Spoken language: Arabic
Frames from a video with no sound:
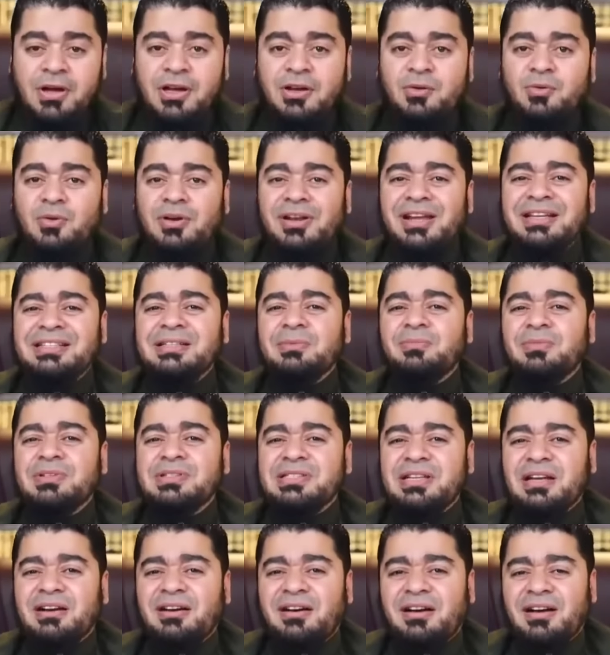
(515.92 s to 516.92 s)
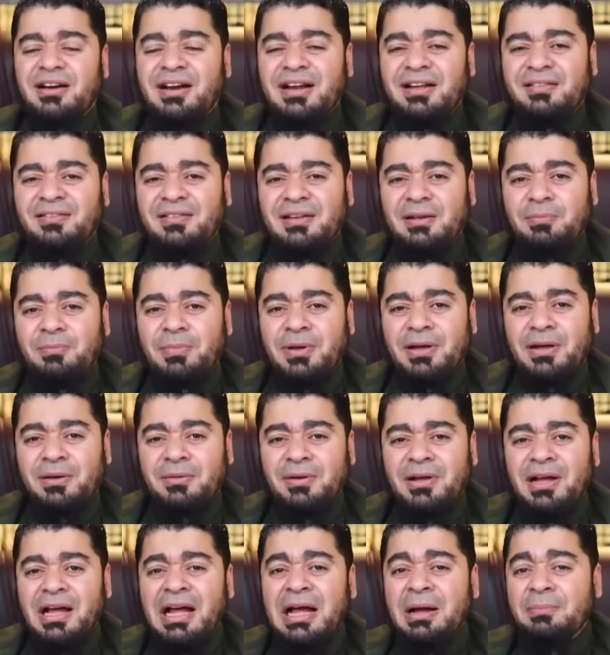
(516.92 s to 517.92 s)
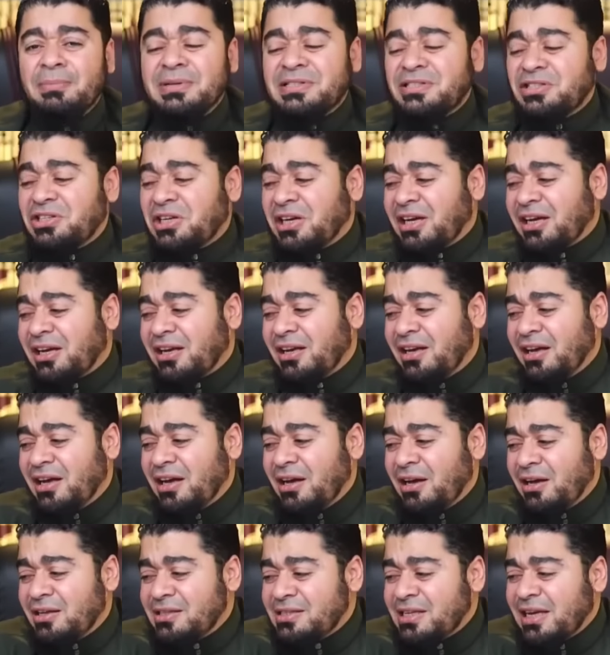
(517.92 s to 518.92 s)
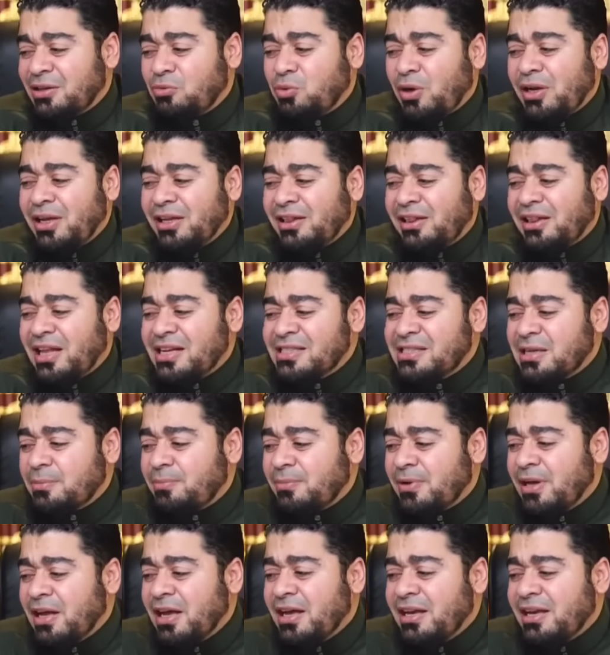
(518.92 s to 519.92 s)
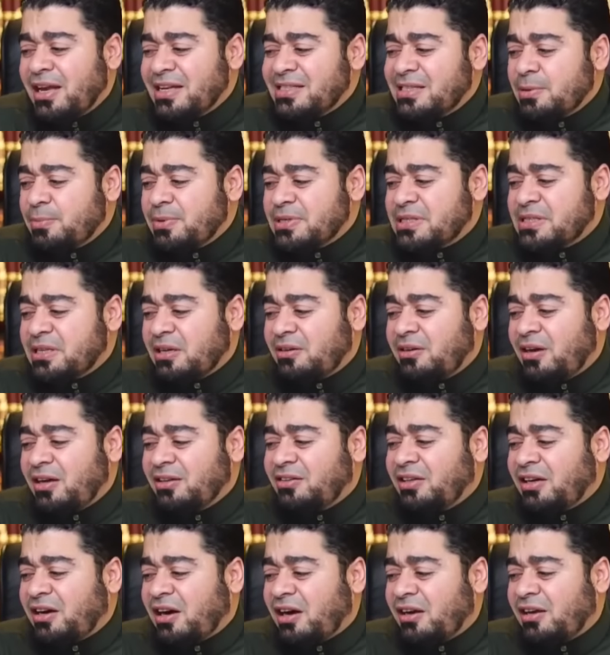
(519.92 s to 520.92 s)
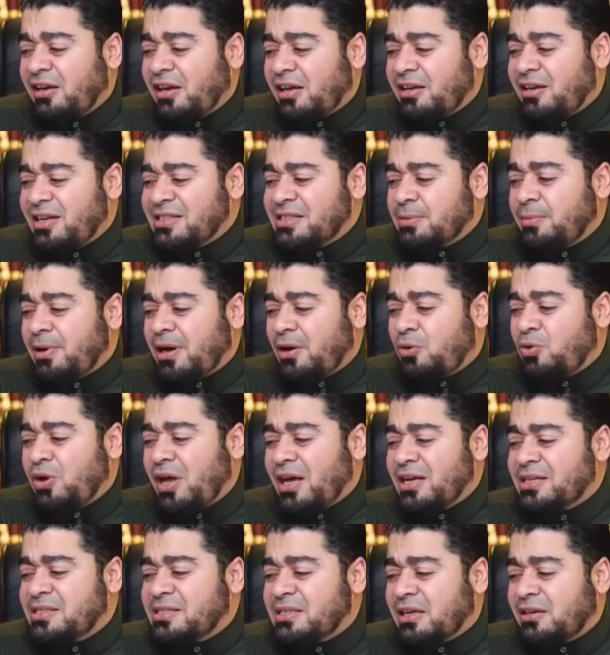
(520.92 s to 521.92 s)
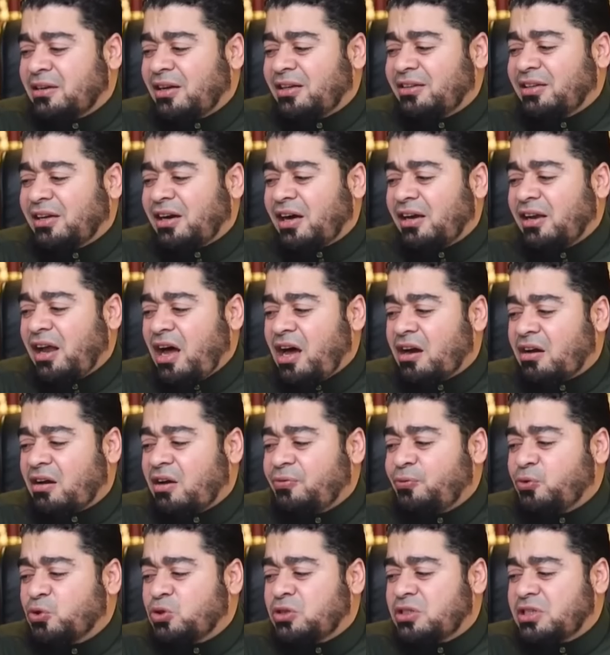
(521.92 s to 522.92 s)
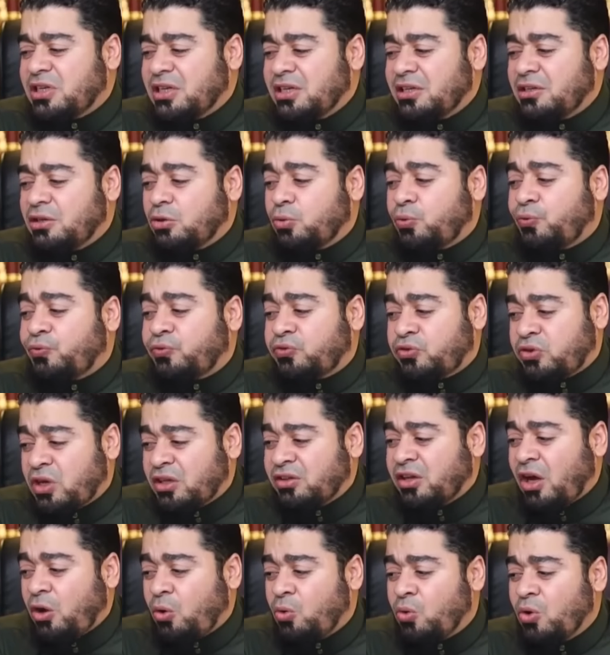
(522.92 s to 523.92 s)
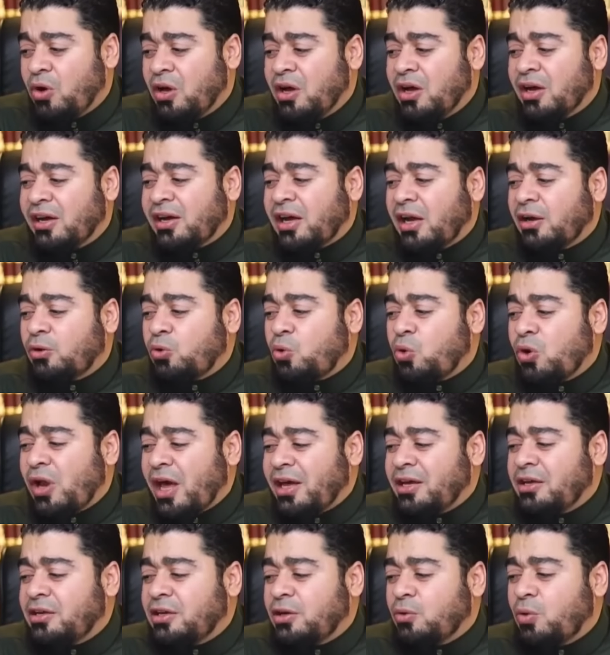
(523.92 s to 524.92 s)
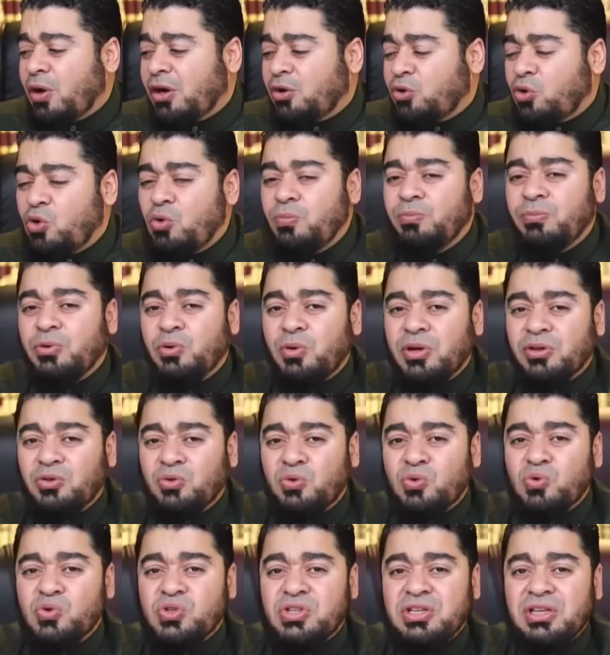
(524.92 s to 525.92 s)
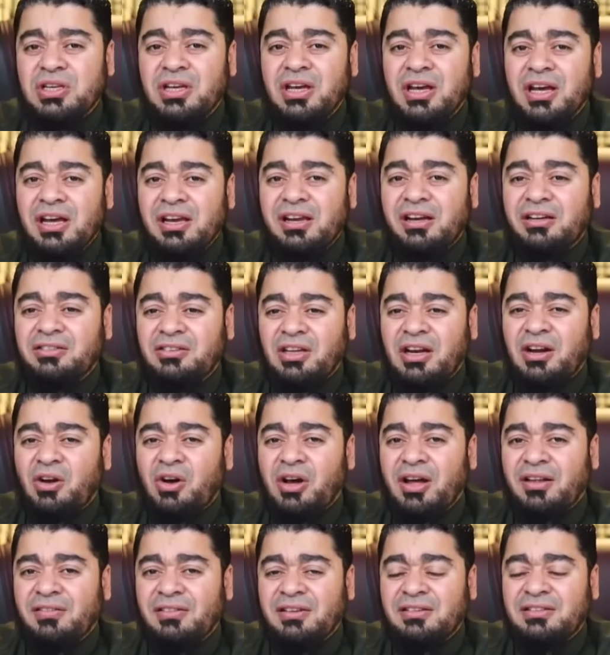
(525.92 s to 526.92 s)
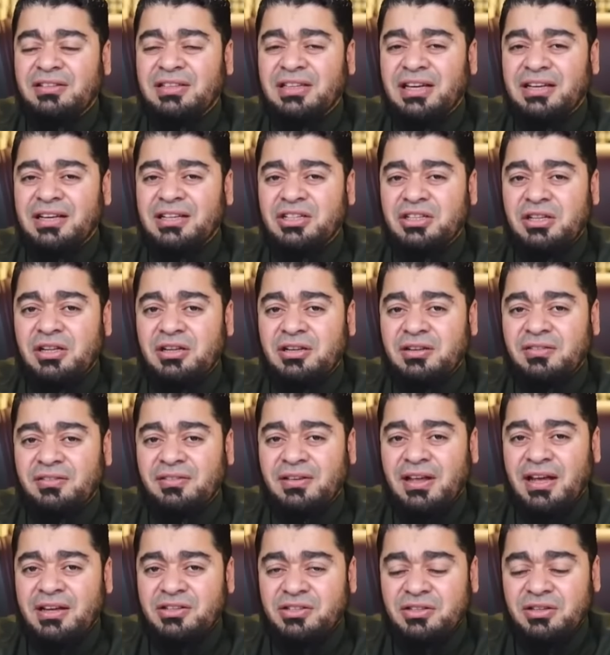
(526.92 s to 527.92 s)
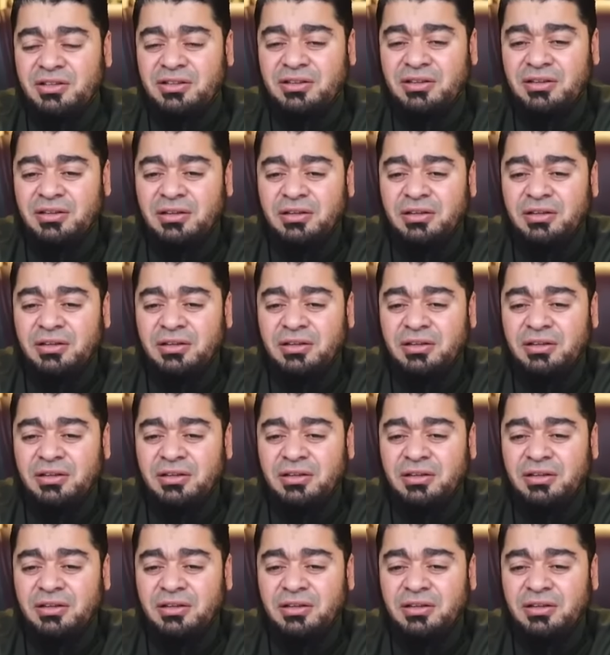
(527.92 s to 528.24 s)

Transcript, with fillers: ايوه بين الشيعه وال... وال... بس الشيخ سيد وليد لازم لازم الزنادقه لازم هؤلاء الزنادقه اللي حرفوا الدين يفتضحوا كالكليني والكومي والطوسي اللي اخترعوا هذه الديانه الاثني عشر